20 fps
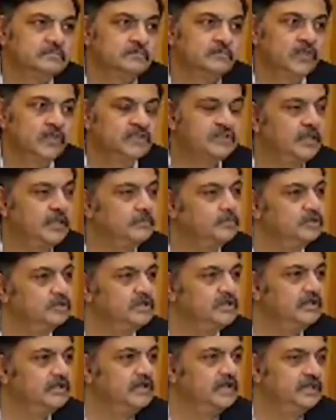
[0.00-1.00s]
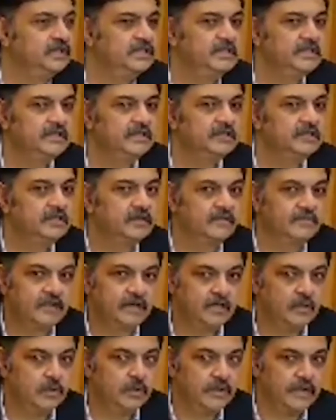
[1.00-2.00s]
निज़ामुद्दीन के लिए
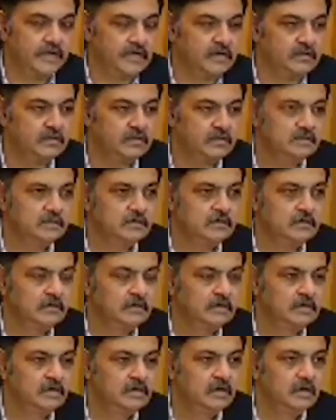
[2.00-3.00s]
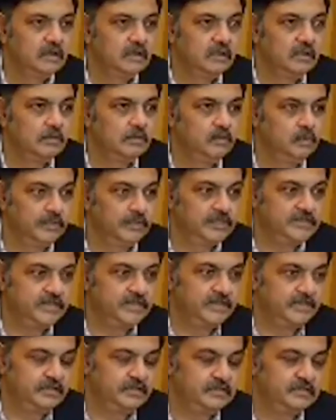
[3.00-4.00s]
रवाना हो गया मुंबई
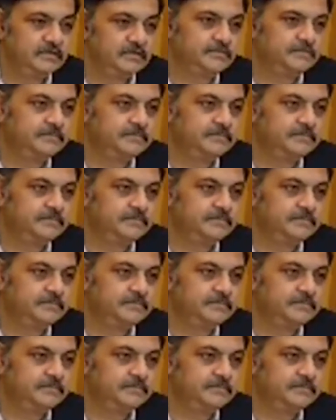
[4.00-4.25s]
सेंट्रल से